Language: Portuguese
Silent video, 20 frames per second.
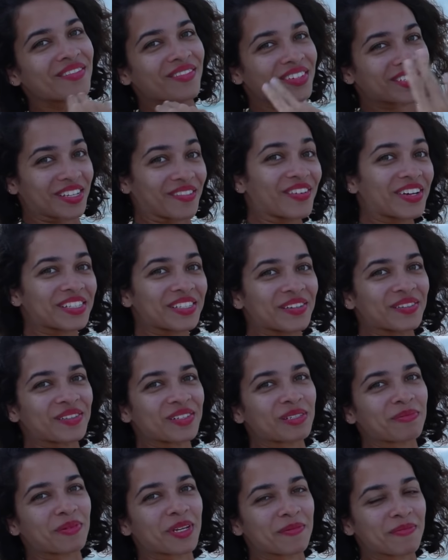Você vai ser um
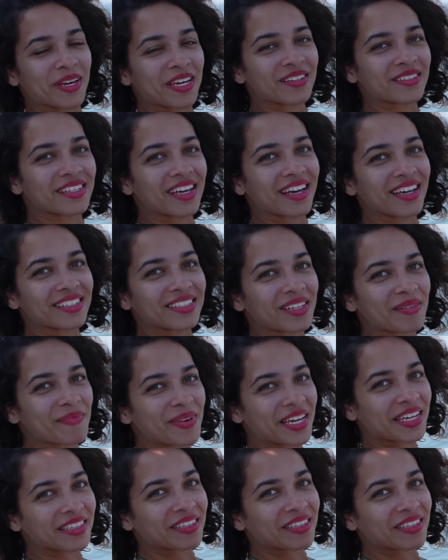dos primeiros a receber.